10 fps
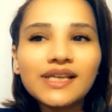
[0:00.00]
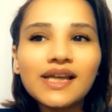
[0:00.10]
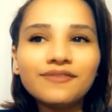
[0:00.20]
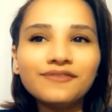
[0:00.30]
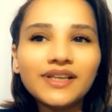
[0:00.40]

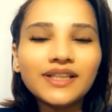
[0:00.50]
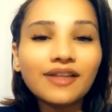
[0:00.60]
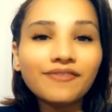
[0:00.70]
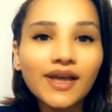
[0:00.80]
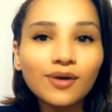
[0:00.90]
هي
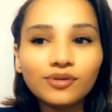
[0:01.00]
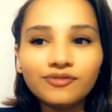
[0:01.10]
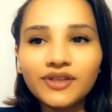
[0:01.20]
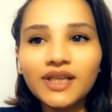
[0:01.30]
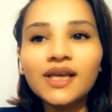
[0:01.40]
في
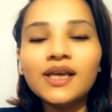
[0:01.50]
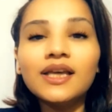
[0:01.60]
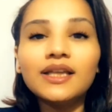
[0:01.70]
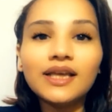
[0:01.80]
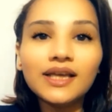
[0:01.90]
تفاؤل في
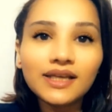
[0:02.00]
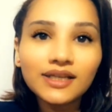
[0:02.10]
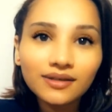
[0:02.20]
آه،